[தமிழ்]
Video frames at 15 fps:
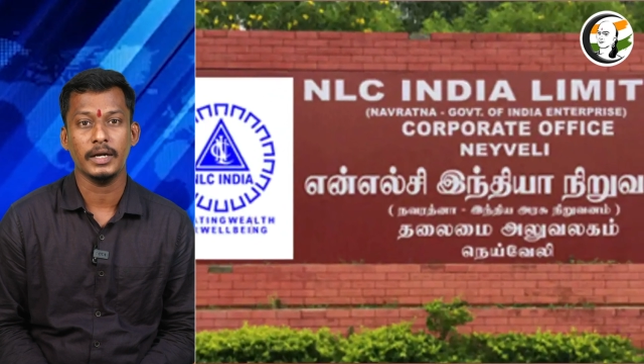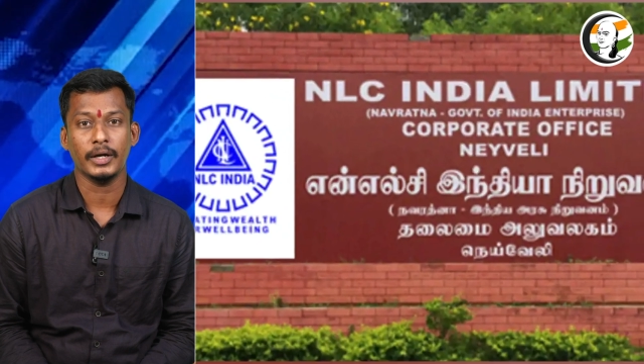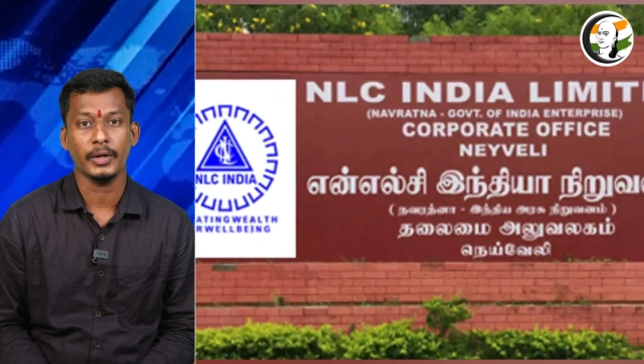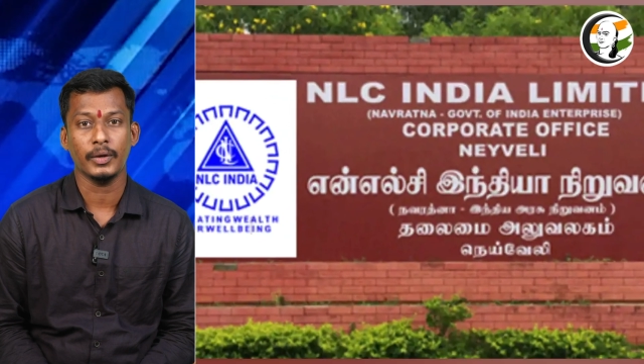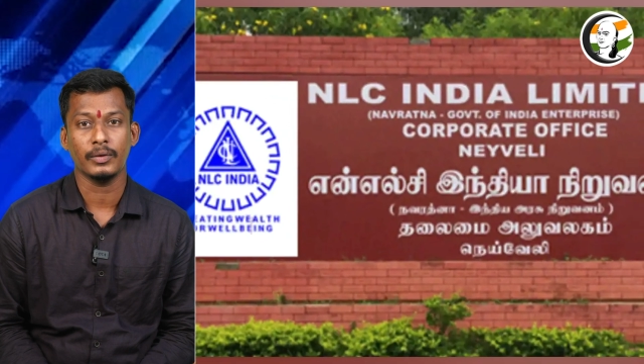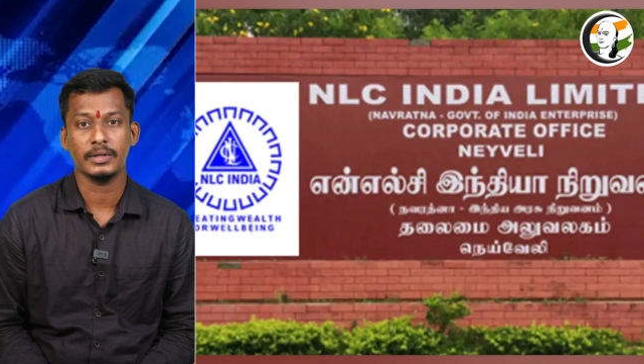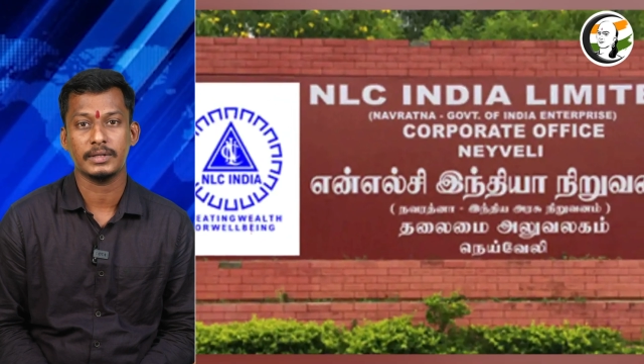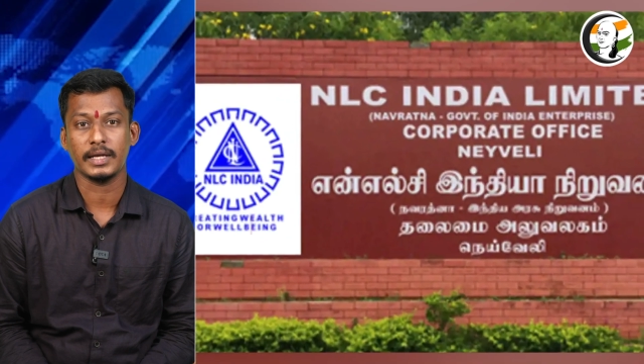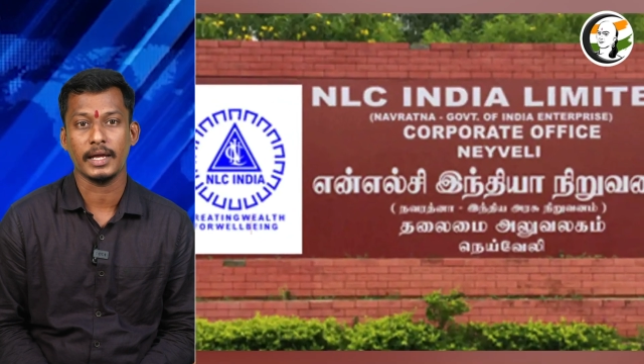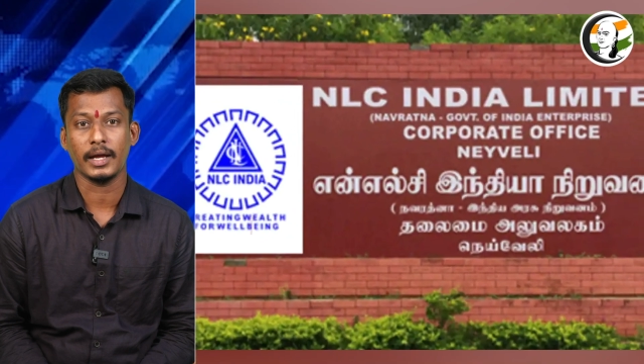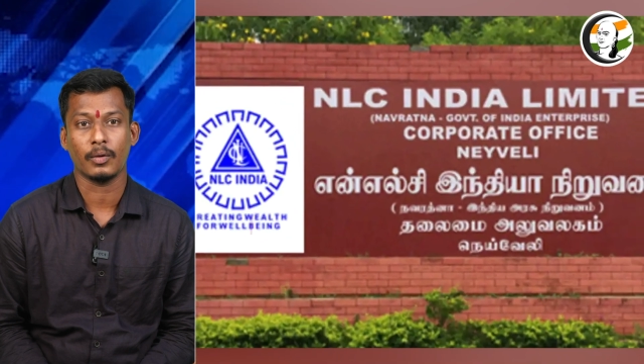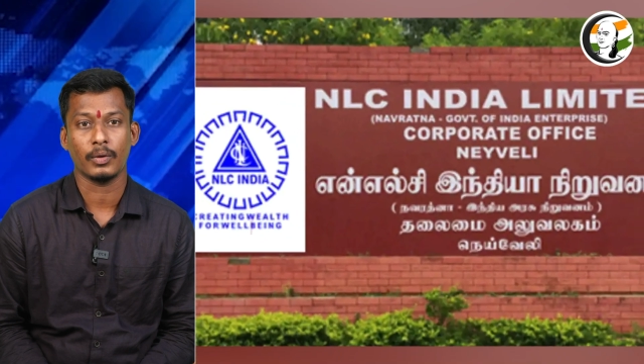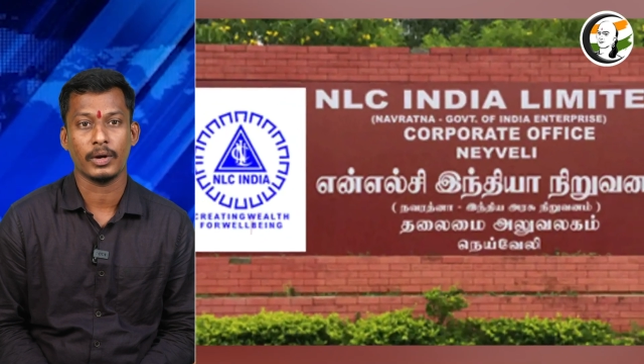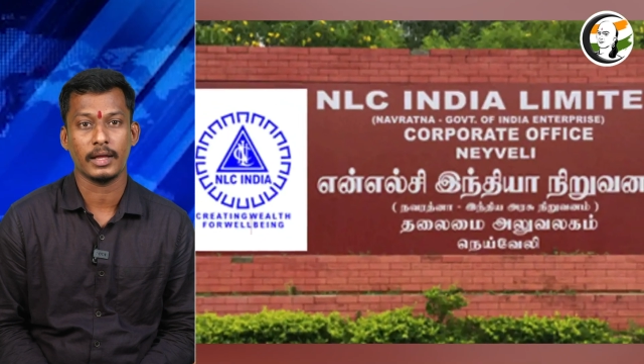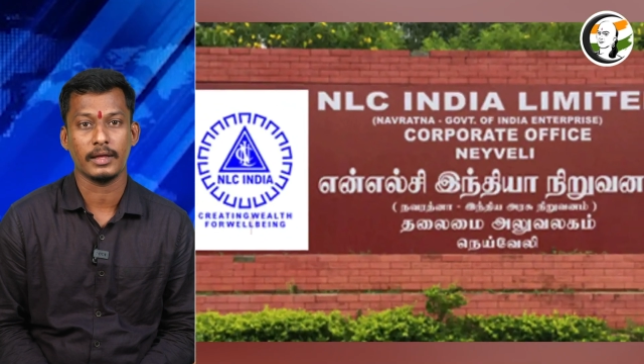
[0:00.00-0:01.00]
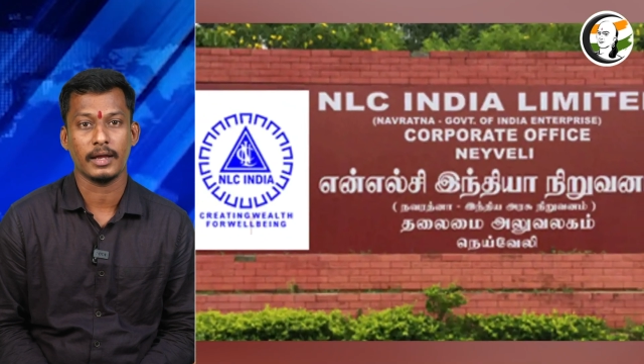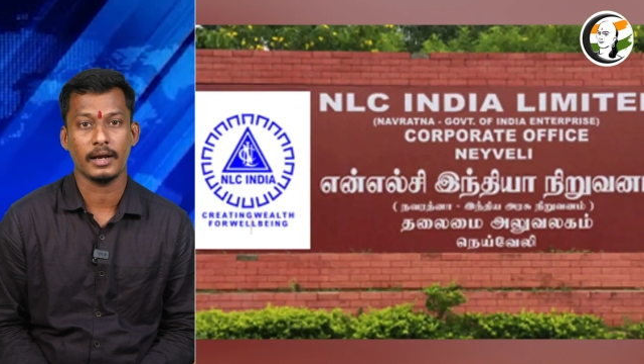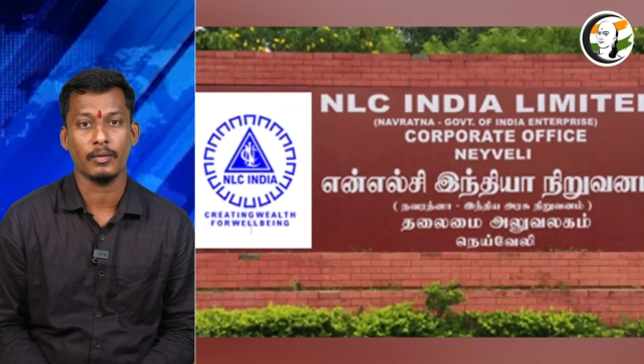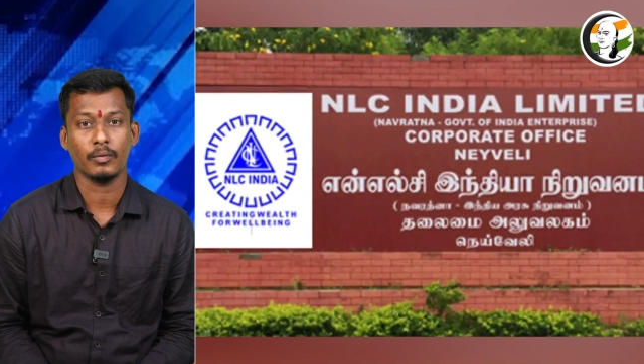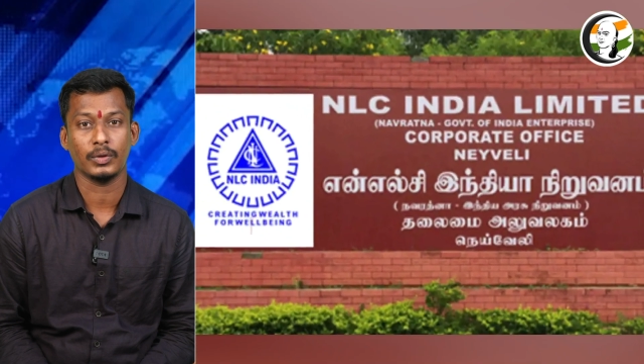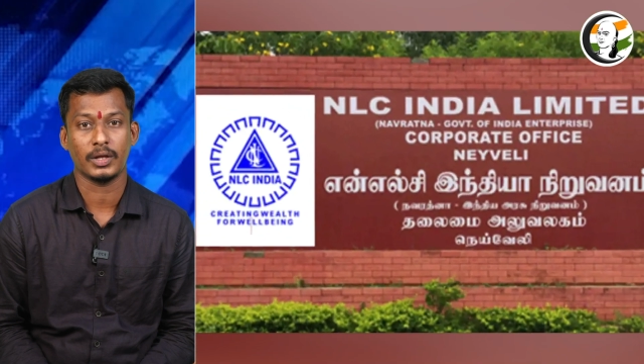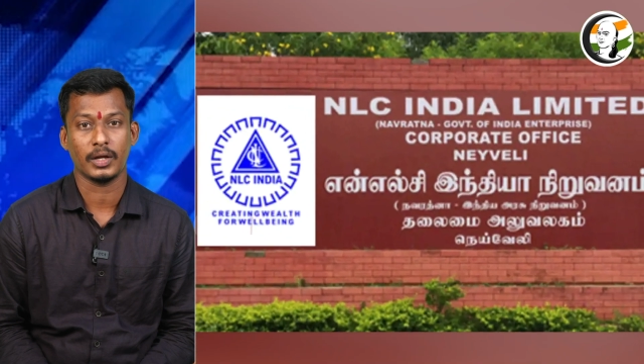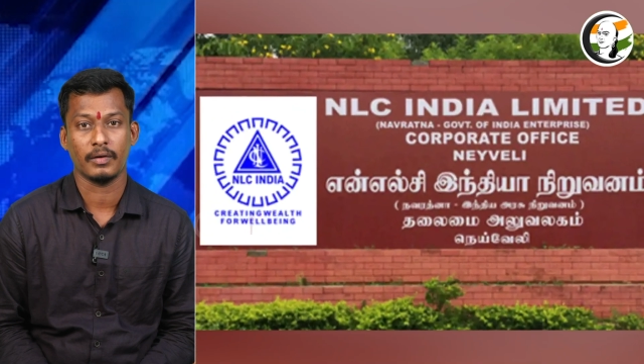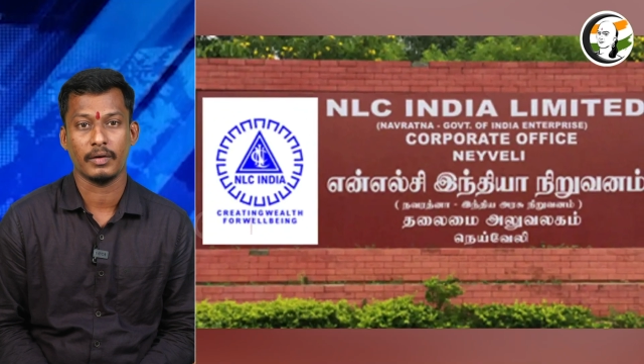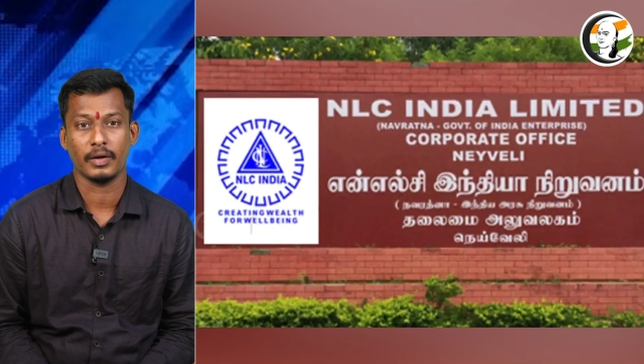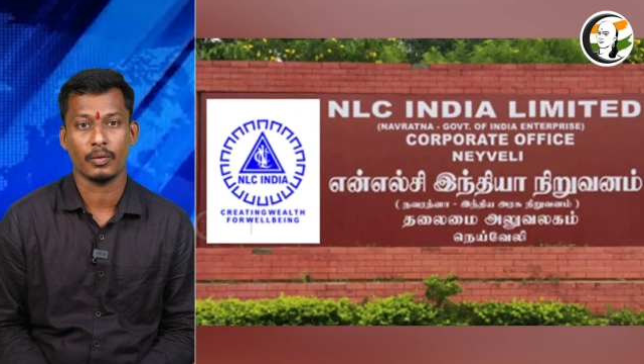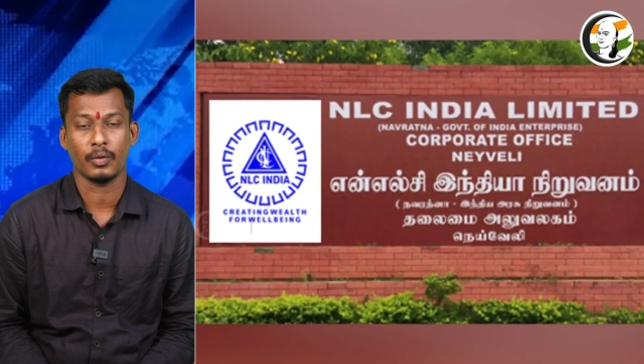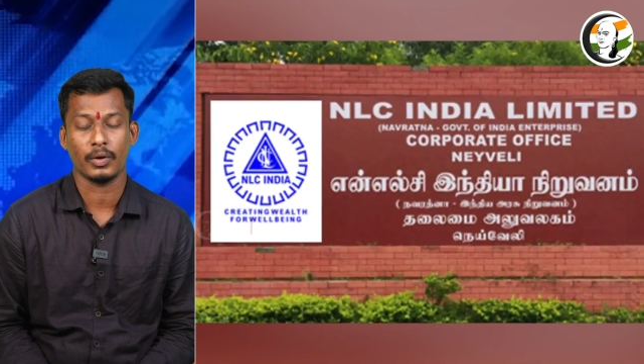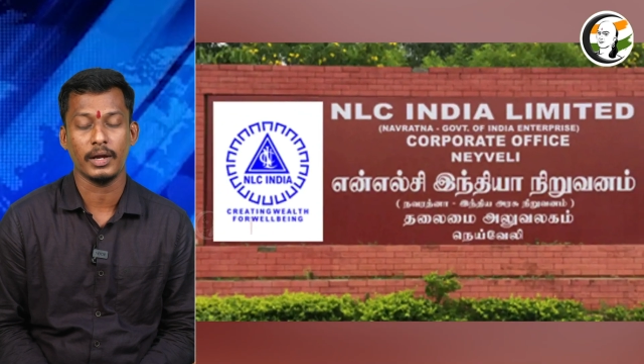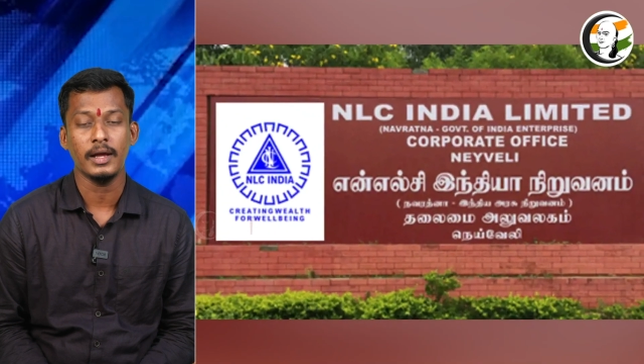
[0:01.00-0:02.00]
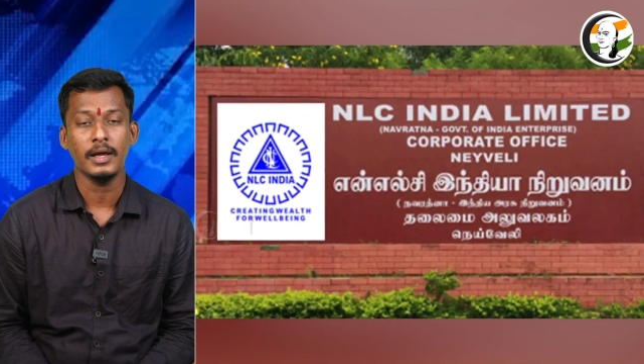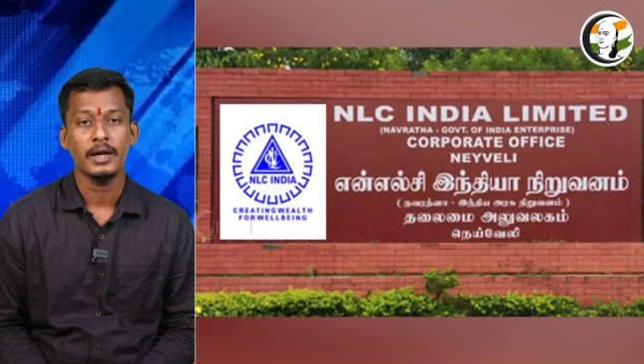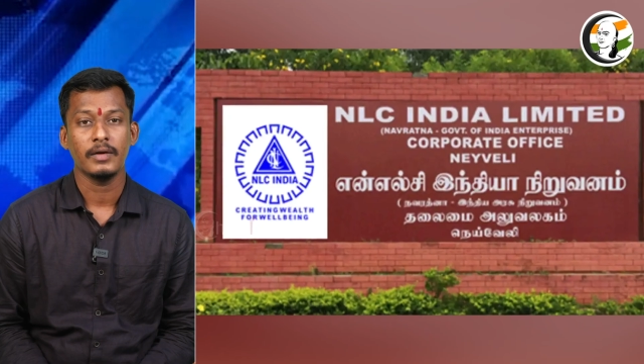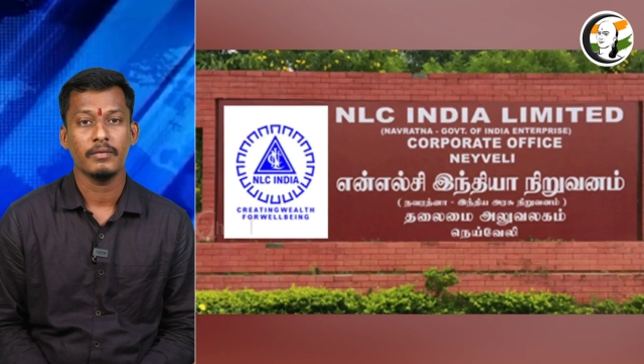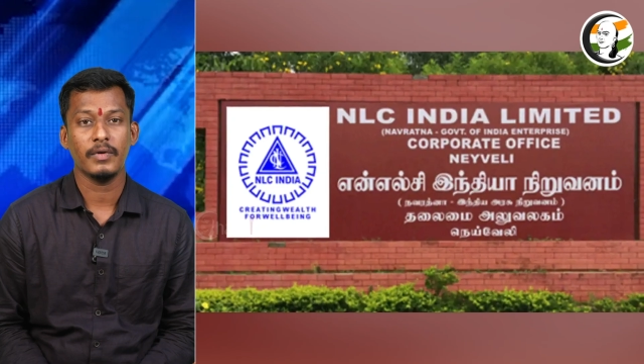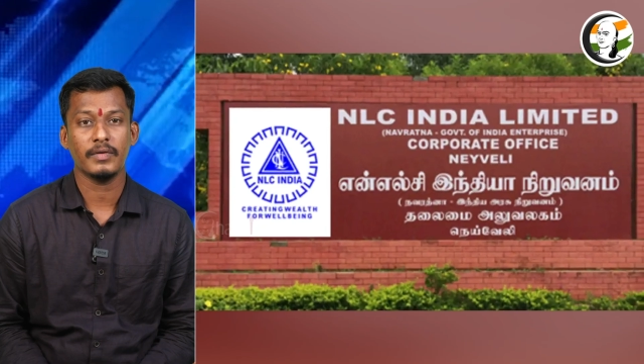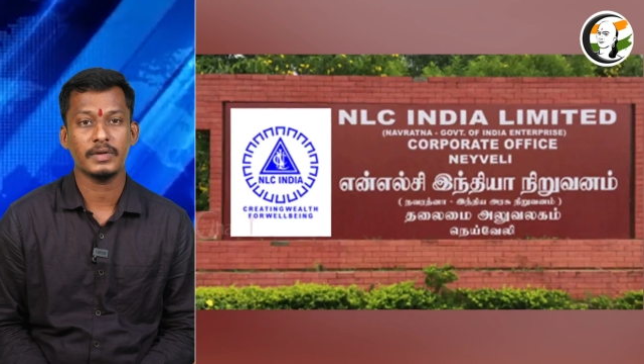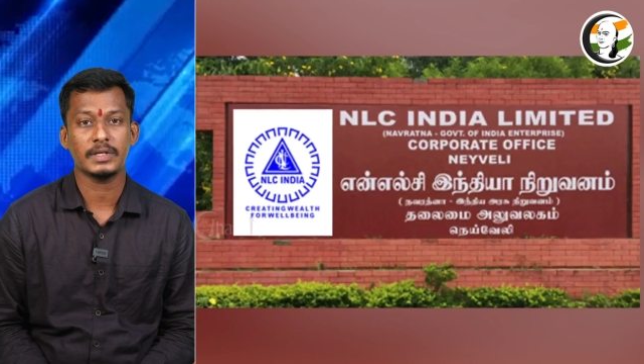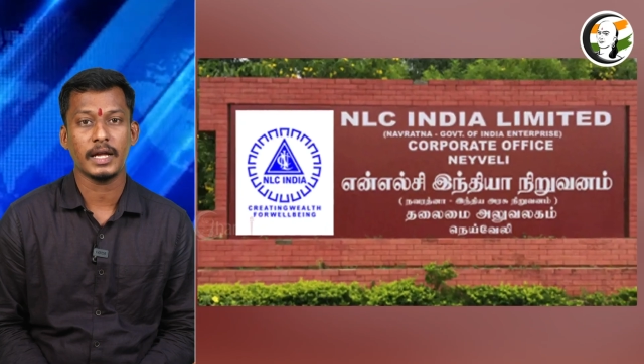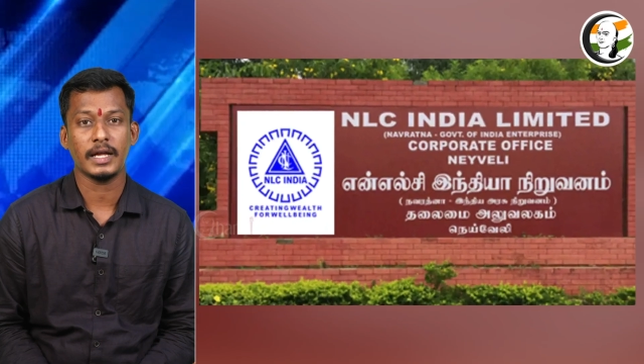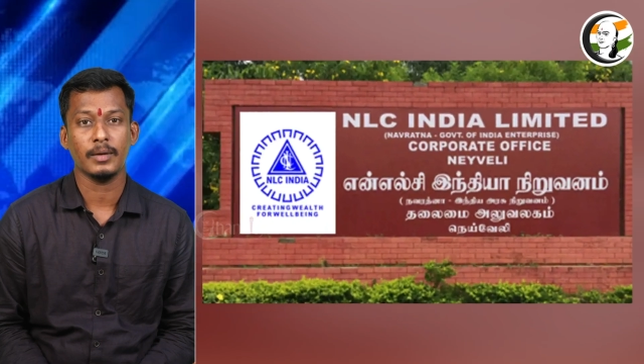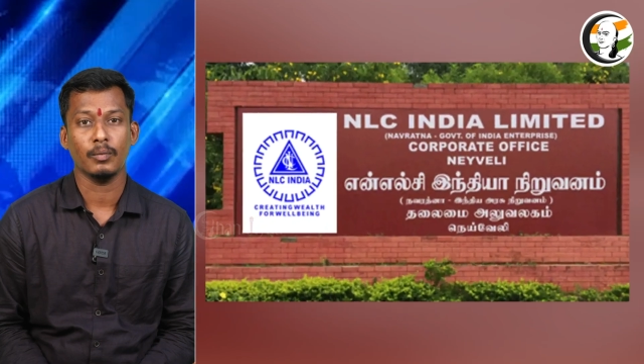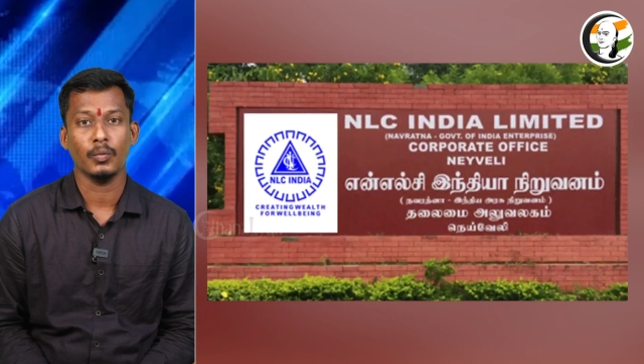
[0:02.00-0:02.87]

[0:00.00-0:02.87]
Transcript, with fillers: இடையூறு செய்யக்கூடாது என உத்தரவிட கோரி விவசாயி